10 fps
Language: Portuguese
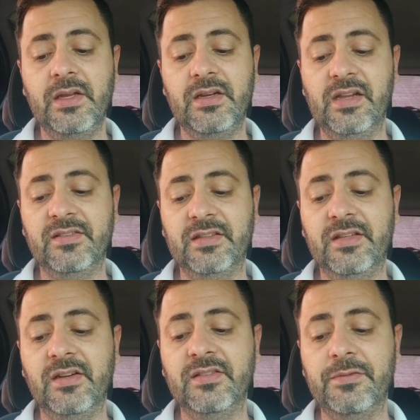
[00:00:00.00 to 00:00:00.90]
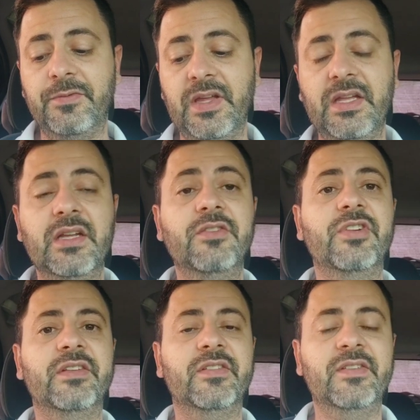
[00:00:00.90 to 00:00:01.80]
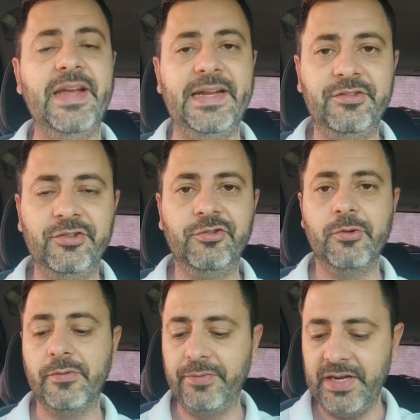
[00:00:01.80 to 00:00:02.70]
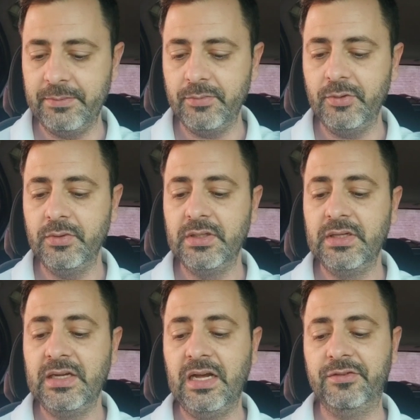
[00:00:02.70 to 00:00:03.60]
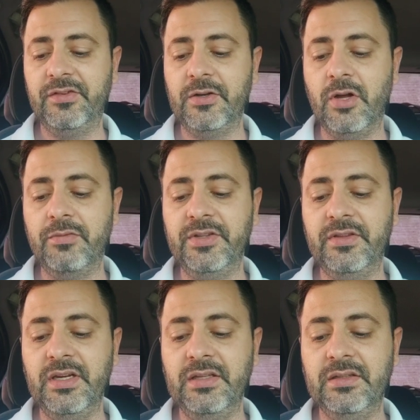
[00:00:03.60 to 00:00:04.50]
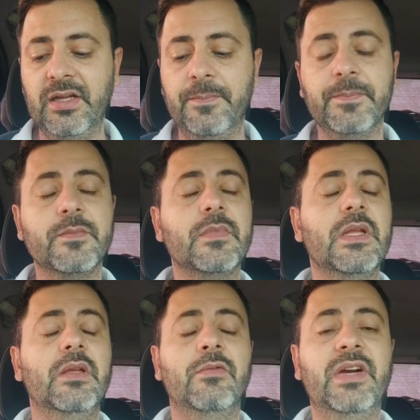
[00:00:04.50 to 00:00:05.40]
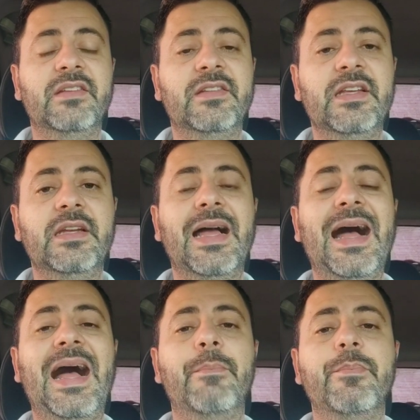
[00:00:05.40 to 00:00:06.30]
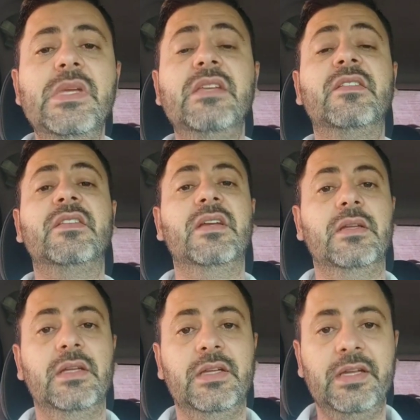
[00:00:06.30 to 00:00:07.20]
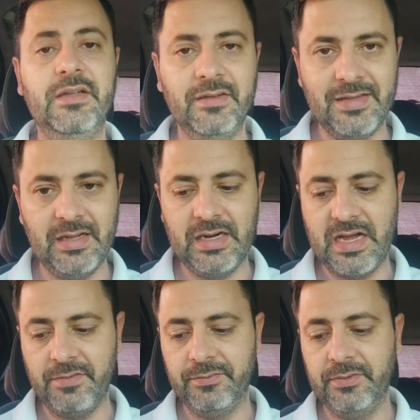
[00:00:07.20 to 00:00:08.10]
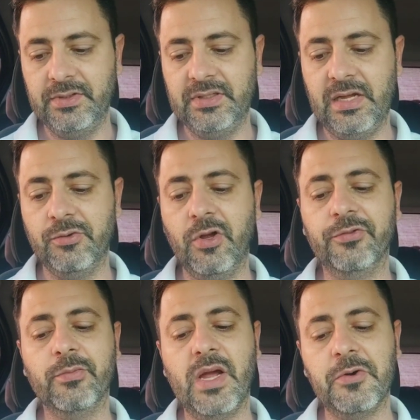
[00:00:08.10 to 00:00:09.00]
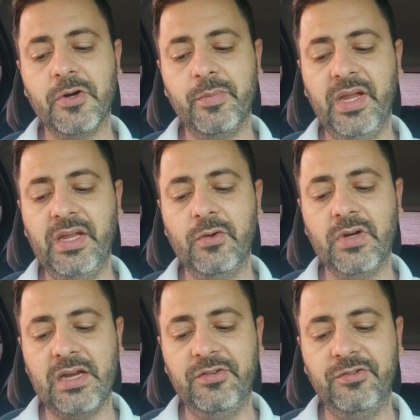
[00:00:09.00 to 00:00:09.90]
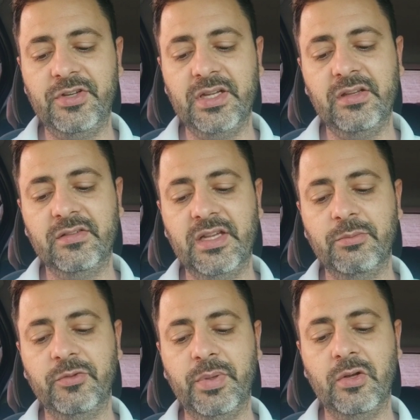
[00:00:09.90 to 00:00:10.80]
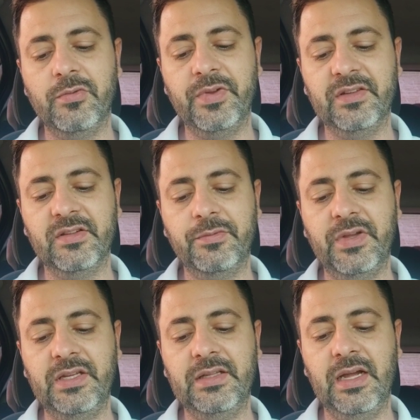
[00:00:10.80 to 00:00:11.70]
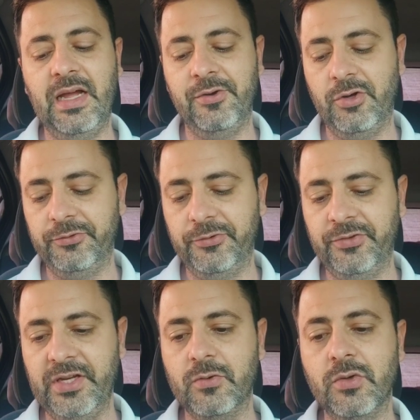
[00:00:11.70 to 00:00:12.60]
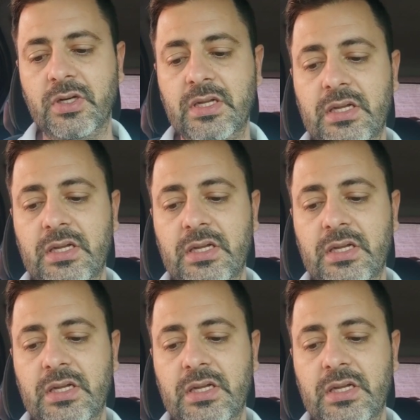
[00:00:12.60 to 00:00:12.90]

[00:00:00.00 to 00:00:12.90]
nesta terça-feira, dia 7 de novembro, às 19h30, vai ser a missa em desagravo. Tá? O nosso maior bem é a Eucaristia. Rezemos pela ofensa feita a nosso Senhor.